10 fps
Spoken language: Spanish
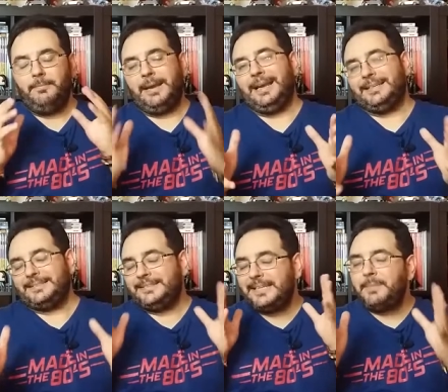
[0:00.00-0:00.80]
Venga,
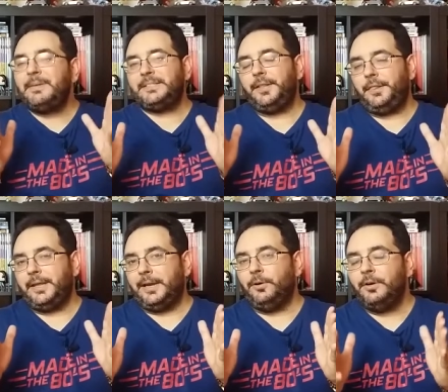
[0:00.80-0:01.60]
sedme
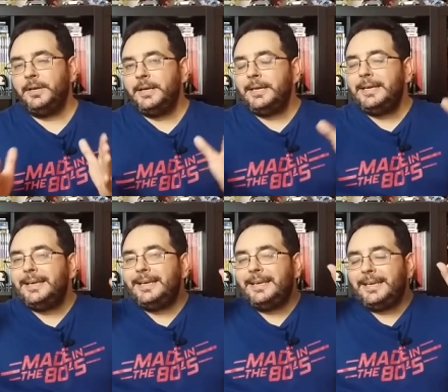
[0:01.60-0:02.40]
sincero.
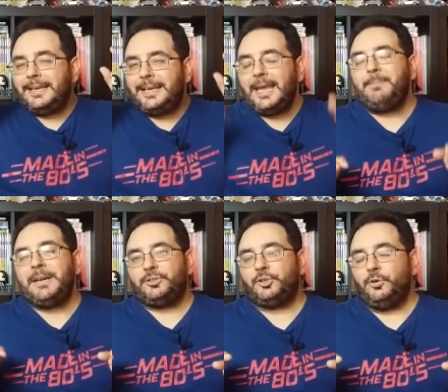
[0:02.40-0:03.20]
¿Qué
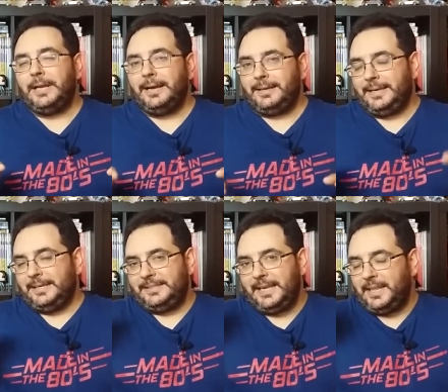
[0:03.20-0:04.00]
persona
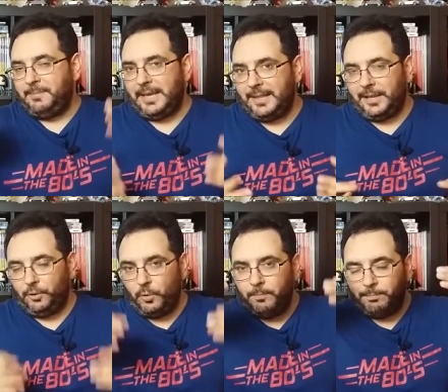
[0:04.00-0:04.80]
que sea de mi edad
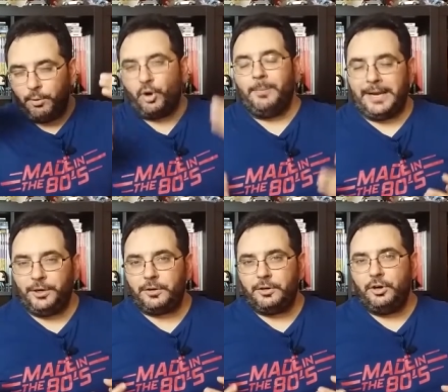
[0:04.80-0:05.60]
un poco
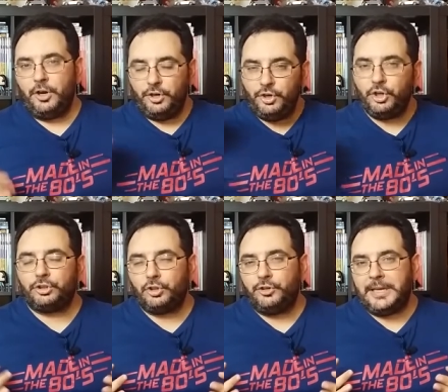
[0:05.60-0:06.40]
mayor no
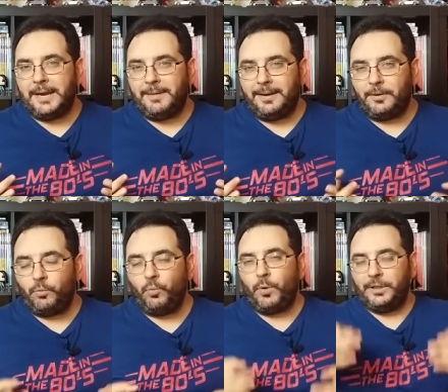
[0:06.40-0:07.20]
soñaba
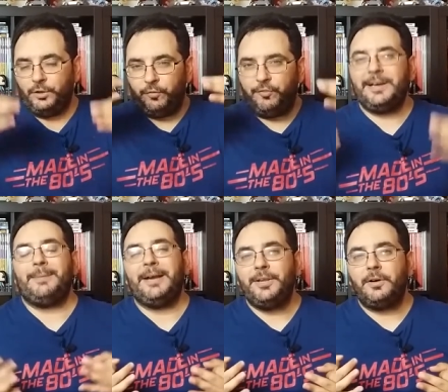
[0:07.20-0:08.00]
cuando fuera
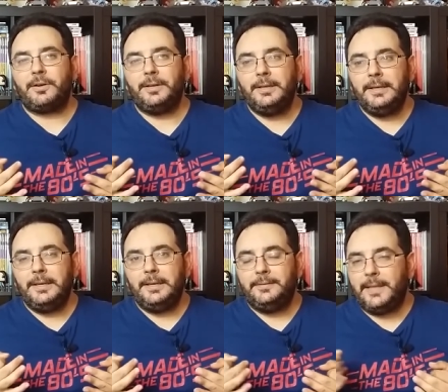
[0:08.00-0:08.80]
mayor
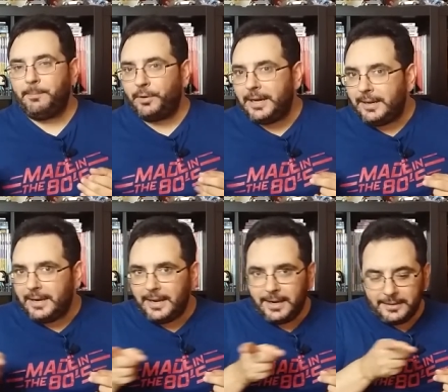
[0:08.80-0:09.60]
de
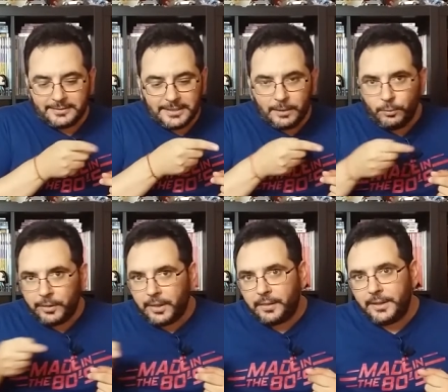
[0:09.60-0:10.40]
ponerle esa
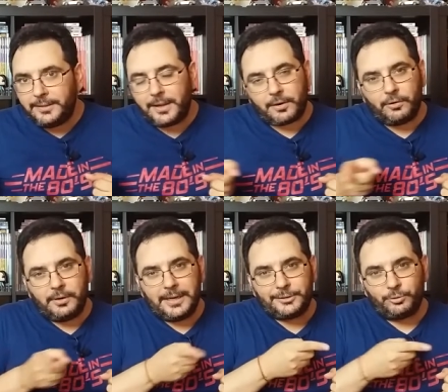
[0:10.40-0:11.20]
lucecita
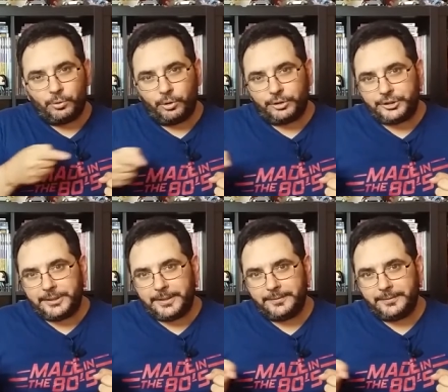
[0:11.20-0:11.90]
roja a su coche?